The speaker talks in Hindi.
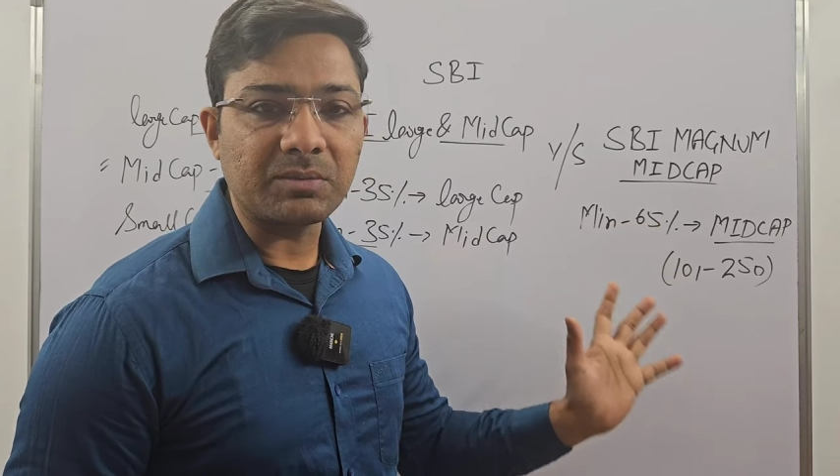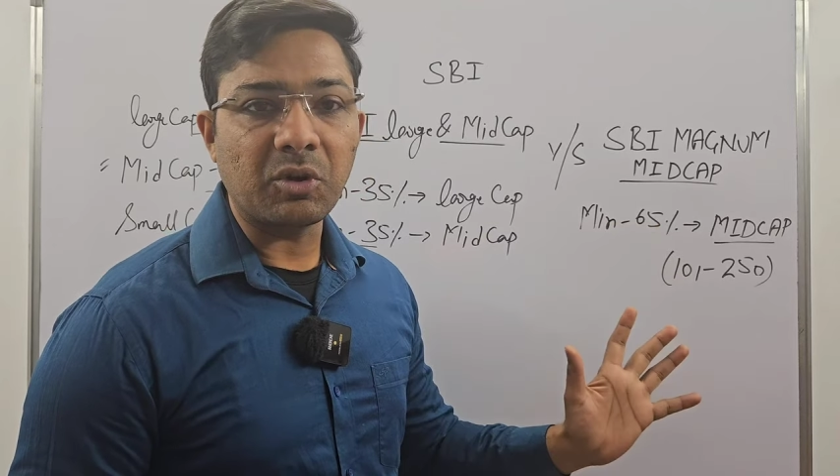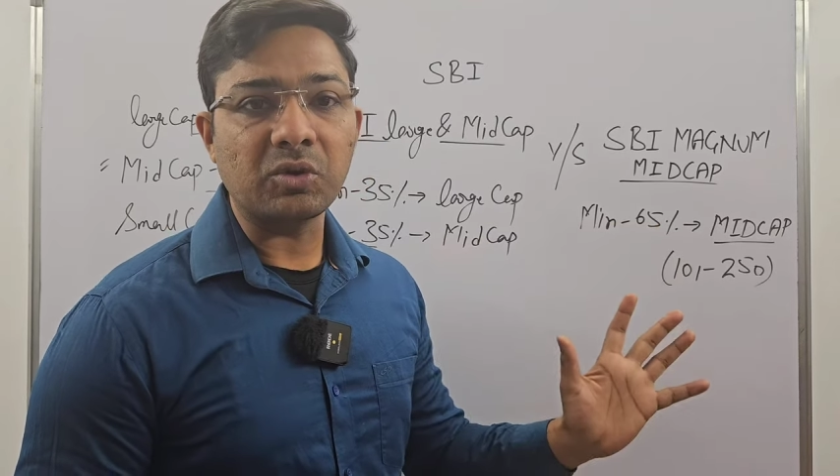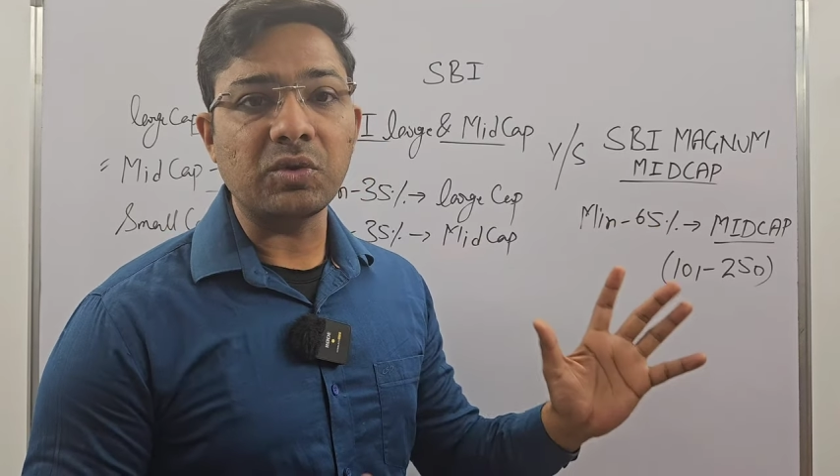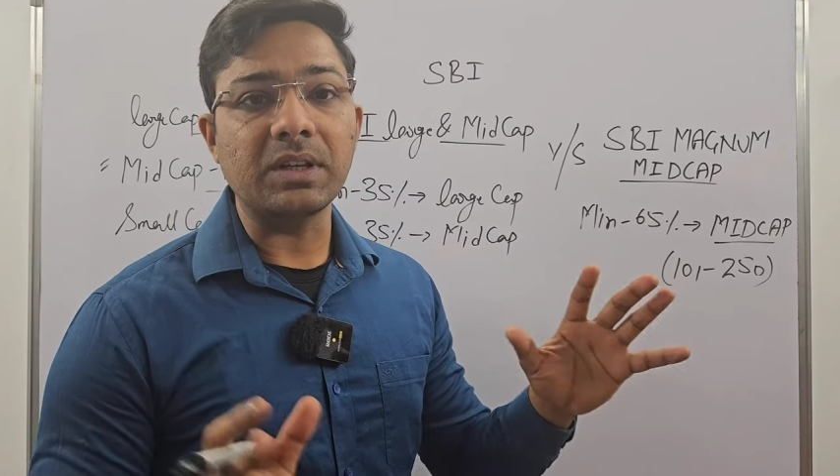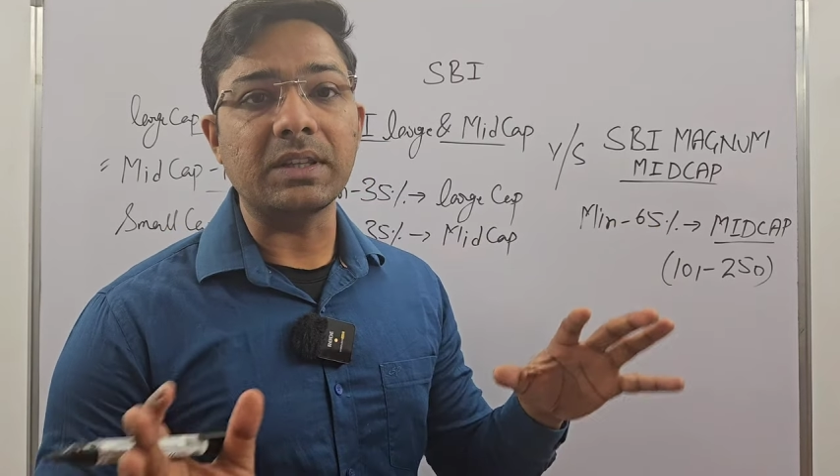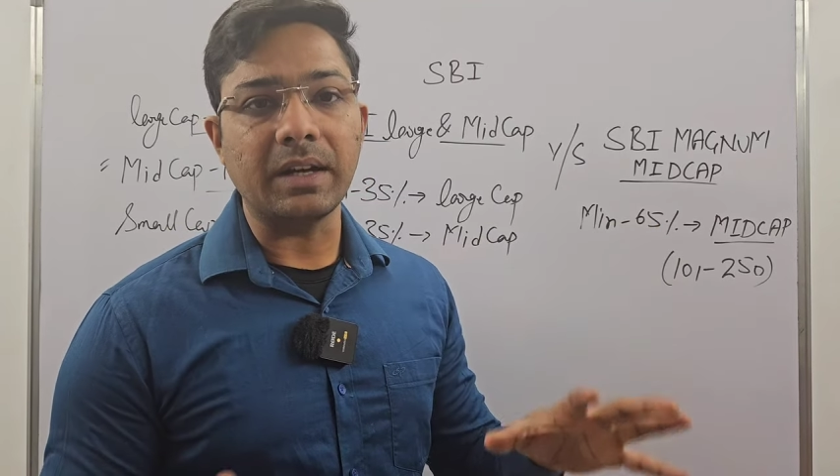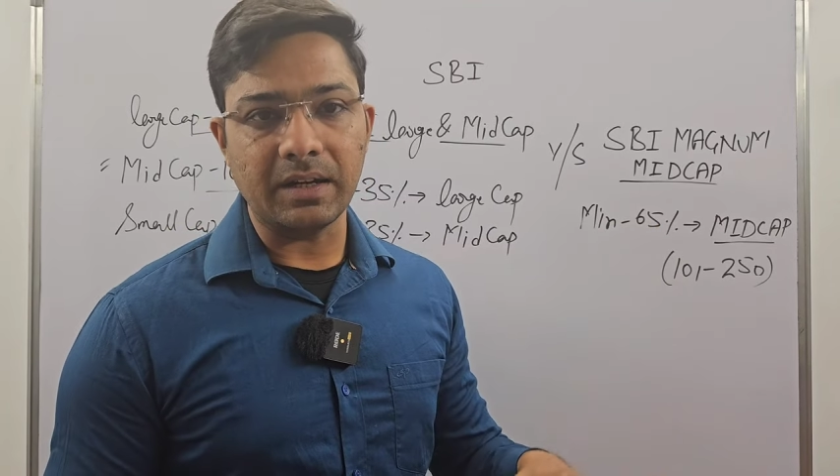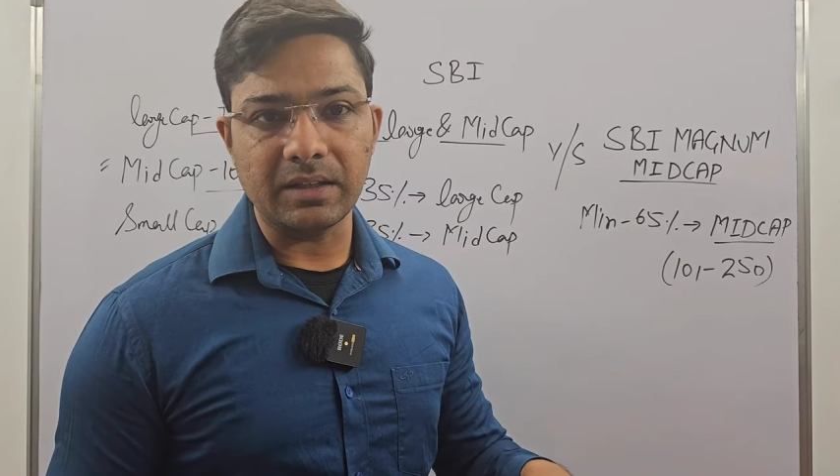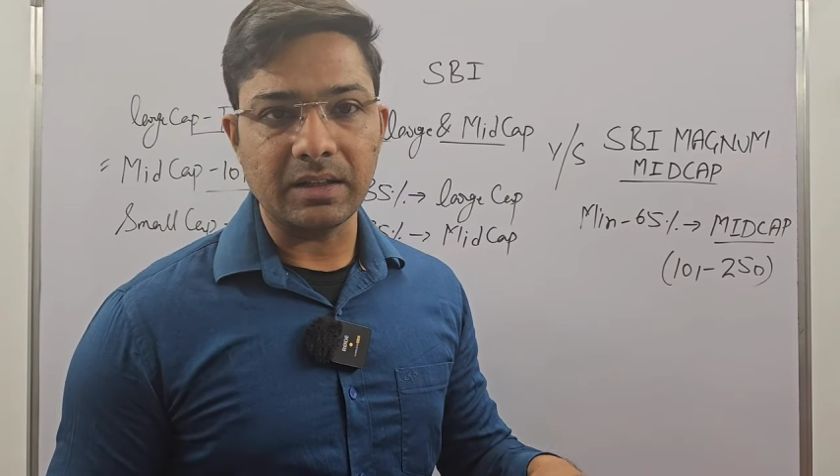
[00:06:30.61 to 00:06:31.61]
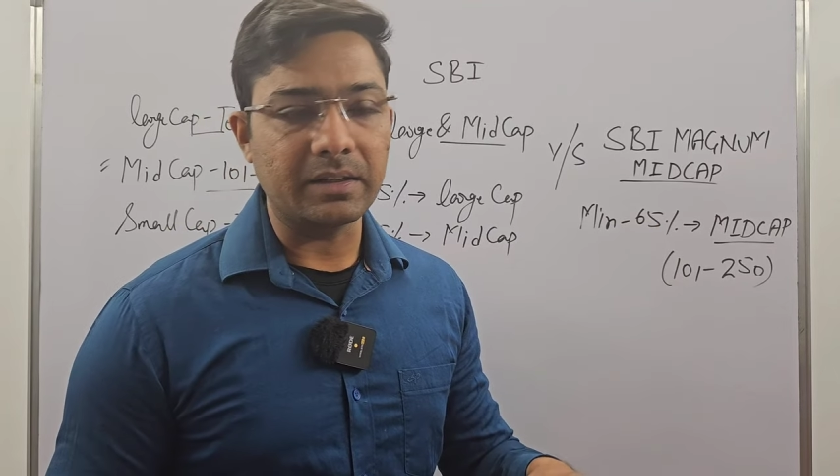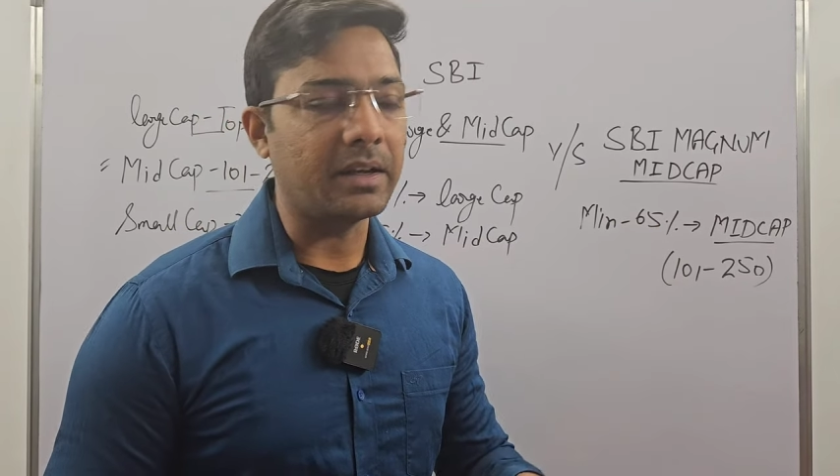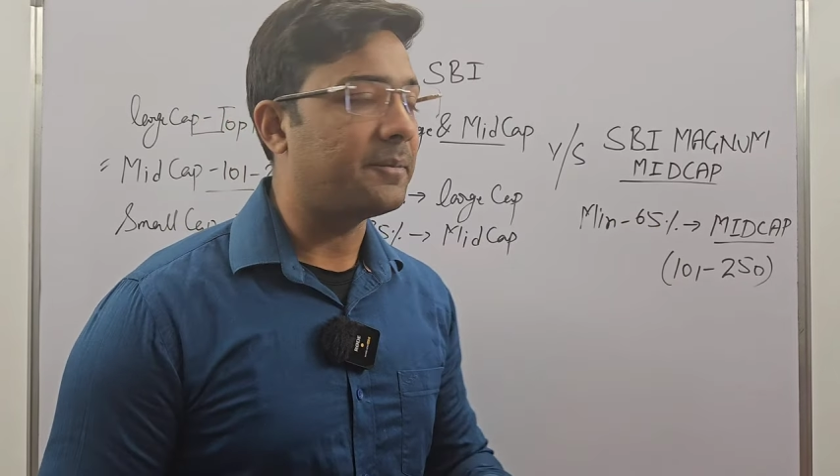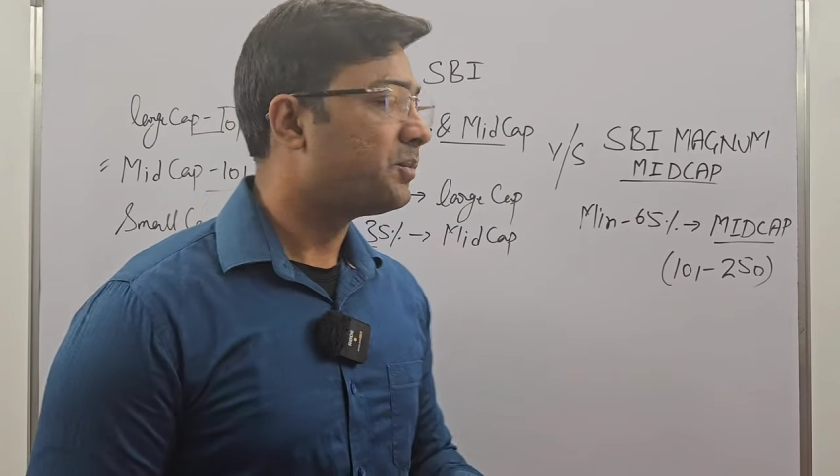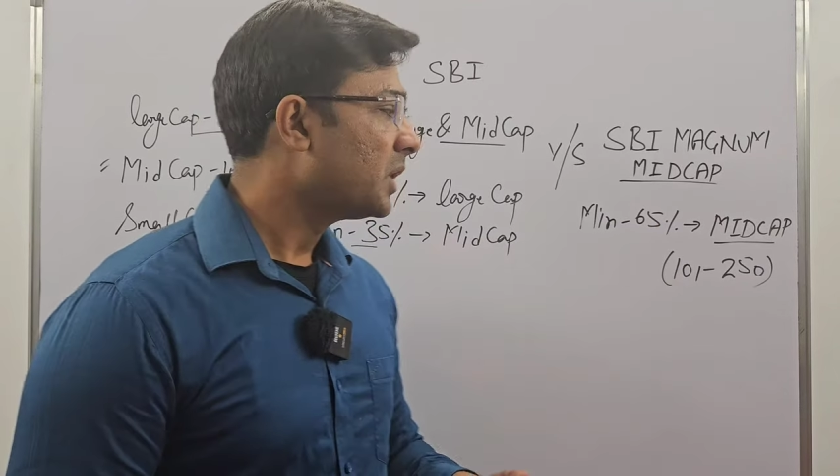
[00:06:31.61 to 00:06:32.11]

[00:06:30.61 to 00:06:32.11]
स्मॉल को कितना ऐड किया गया है